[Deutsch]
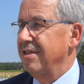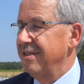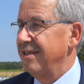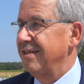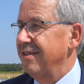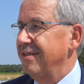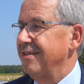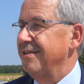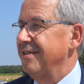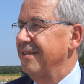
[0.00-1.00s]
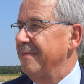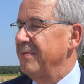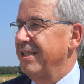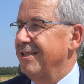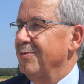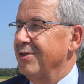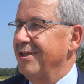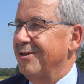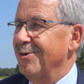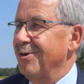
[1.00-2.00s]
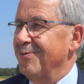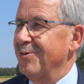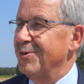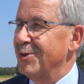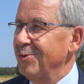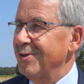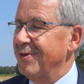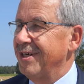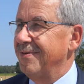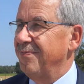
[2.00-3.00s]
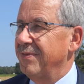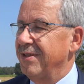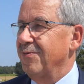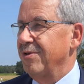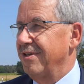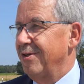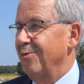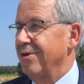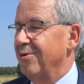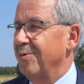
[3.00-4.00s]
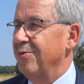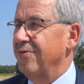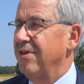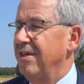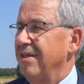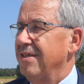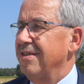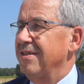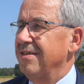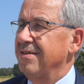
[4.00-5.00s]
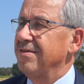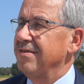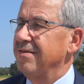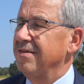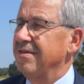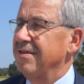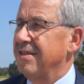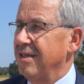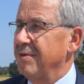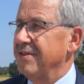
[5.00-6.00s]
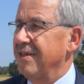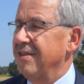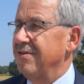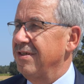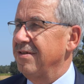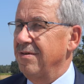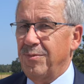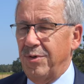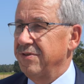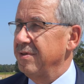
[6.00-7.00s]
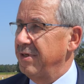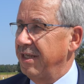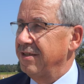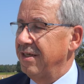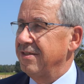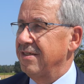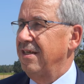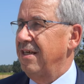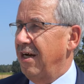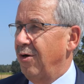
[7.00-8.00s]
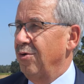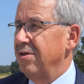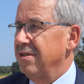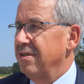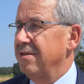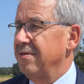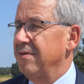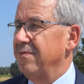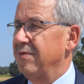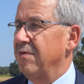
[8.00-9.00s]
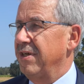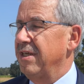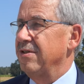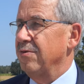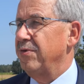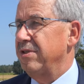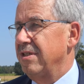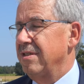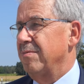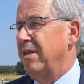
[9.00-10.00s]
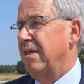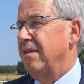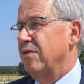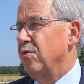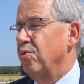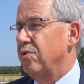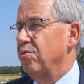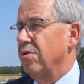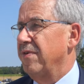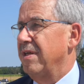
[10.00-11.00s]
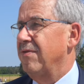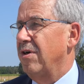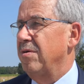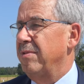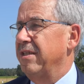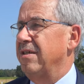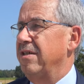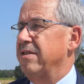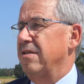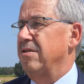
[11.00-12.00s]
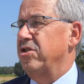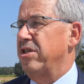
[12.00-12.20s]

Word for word: Kinder äh, der Eltern müssen natürlich irgendwo beschult werden. Das wird nicht nur in Cottbus äh, ein Thema sein, sondern bei uns im Landkreis auch. Äh, wir werden also von diesem Zuzug werden wir auch im Landkreis äh,